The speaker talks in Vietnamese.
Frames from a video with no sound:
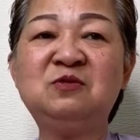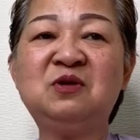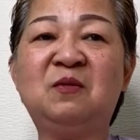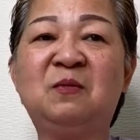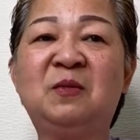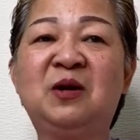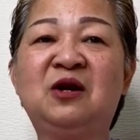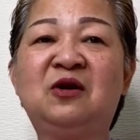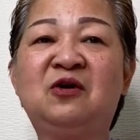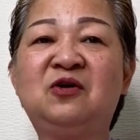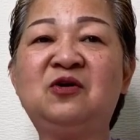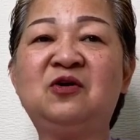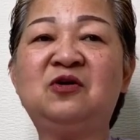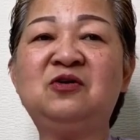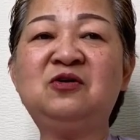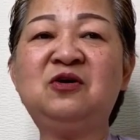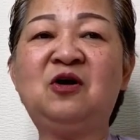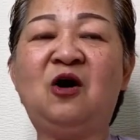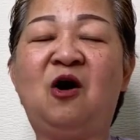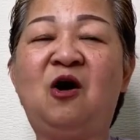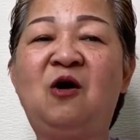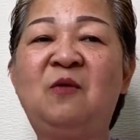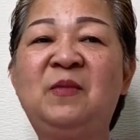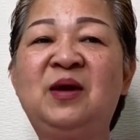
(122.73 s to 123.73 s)
giờ mình nói nhỏ
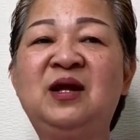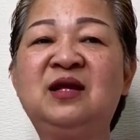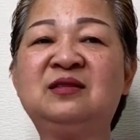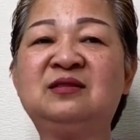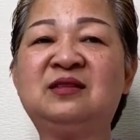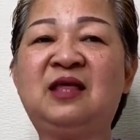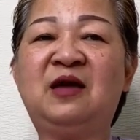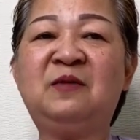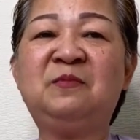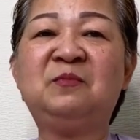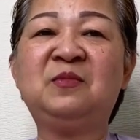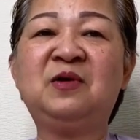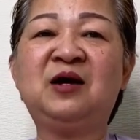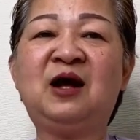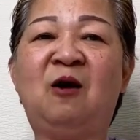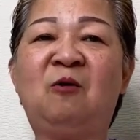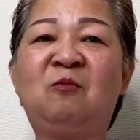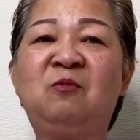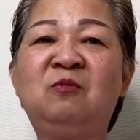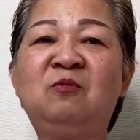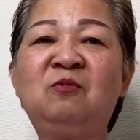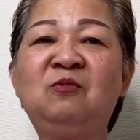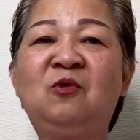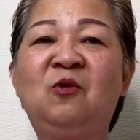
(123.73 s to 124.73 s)
nhỏ mang tép
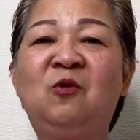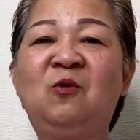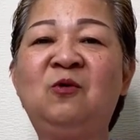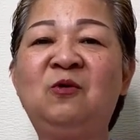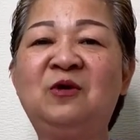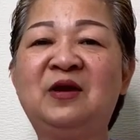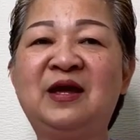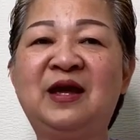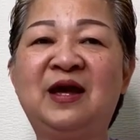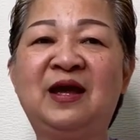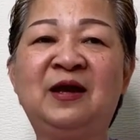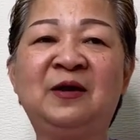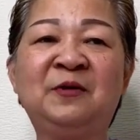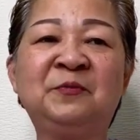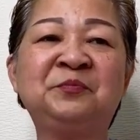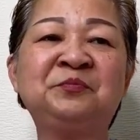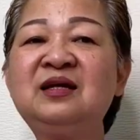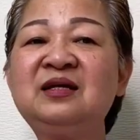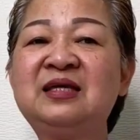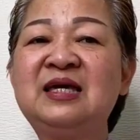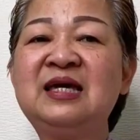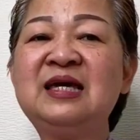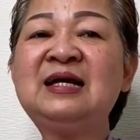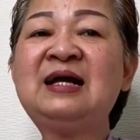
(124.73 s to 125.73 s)
cộng cua đi ha
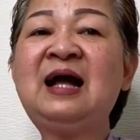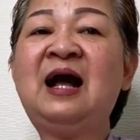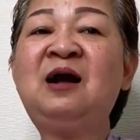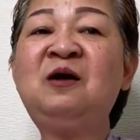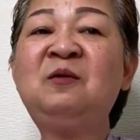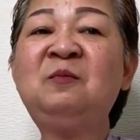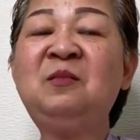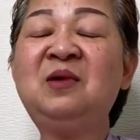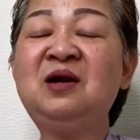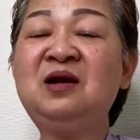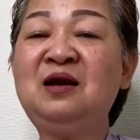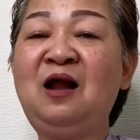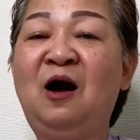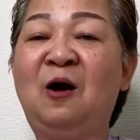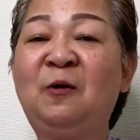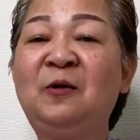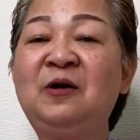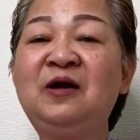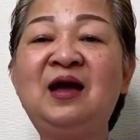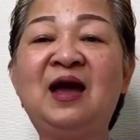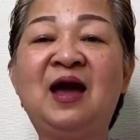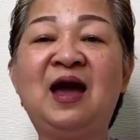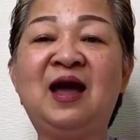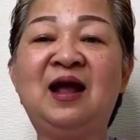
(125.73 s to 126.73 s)
chỉ cần mình đổi
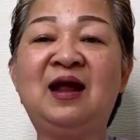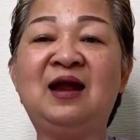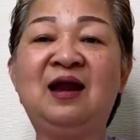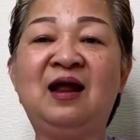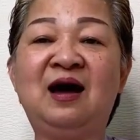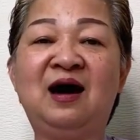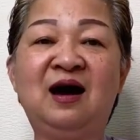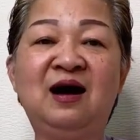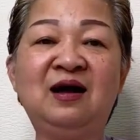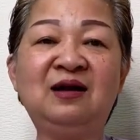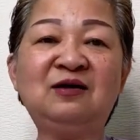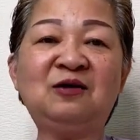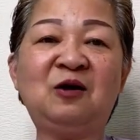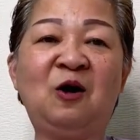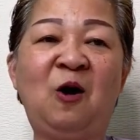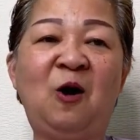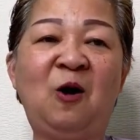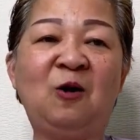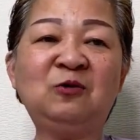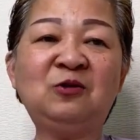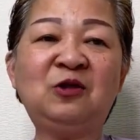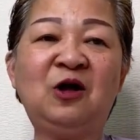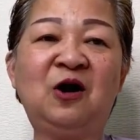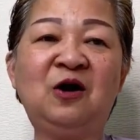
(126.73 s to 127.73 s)
nghề là hết
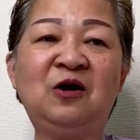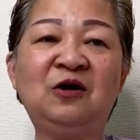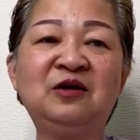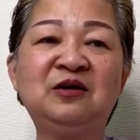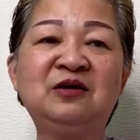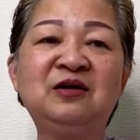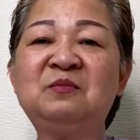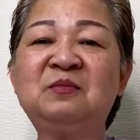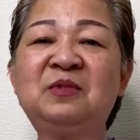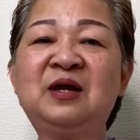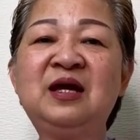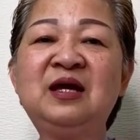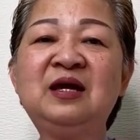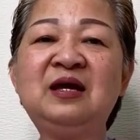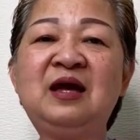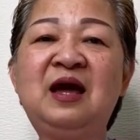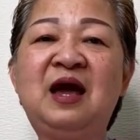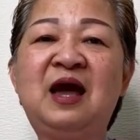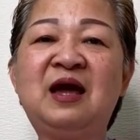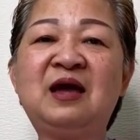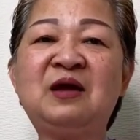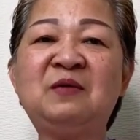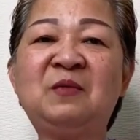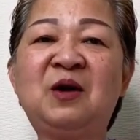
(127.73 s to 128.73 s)
khổ thôi cái
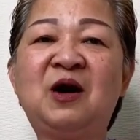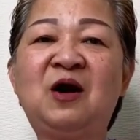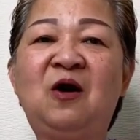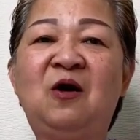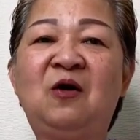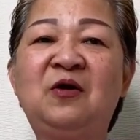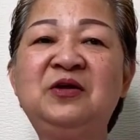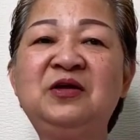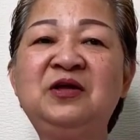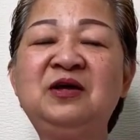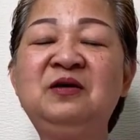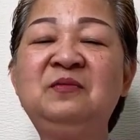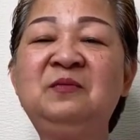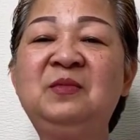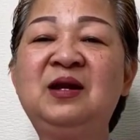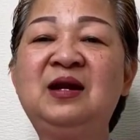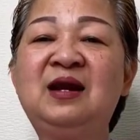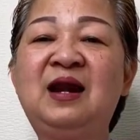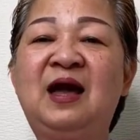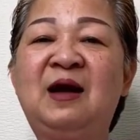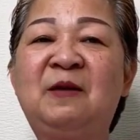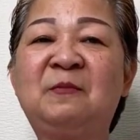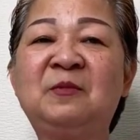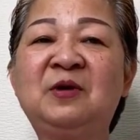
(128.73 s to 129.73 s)
nghề mà gọi như mình
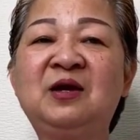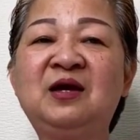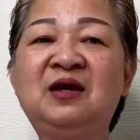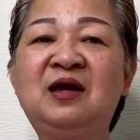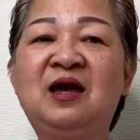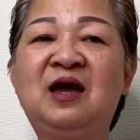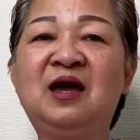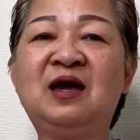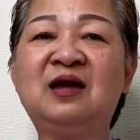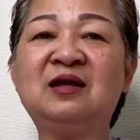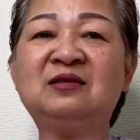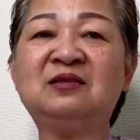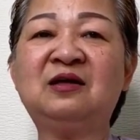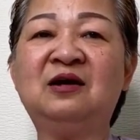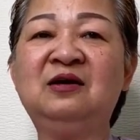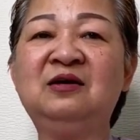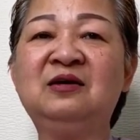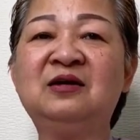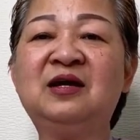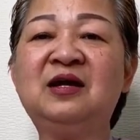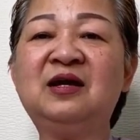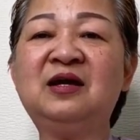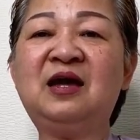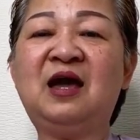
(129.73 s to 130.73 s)
làm cái nghề
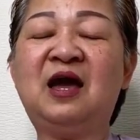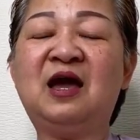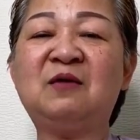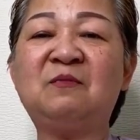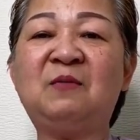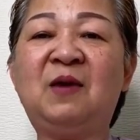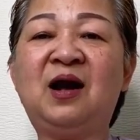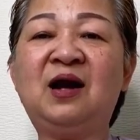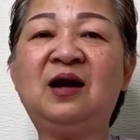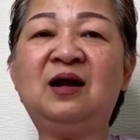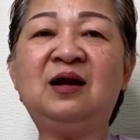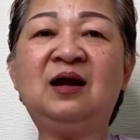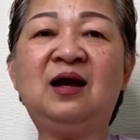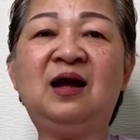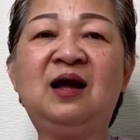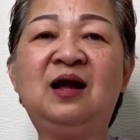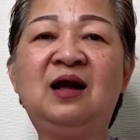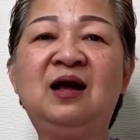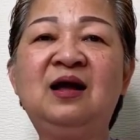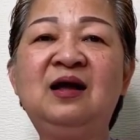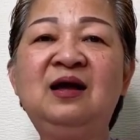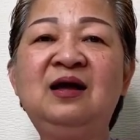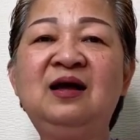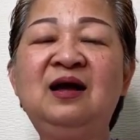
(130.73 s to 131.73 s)
từ cái nghề bắt
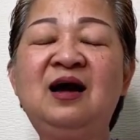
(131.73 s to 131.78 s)
uh,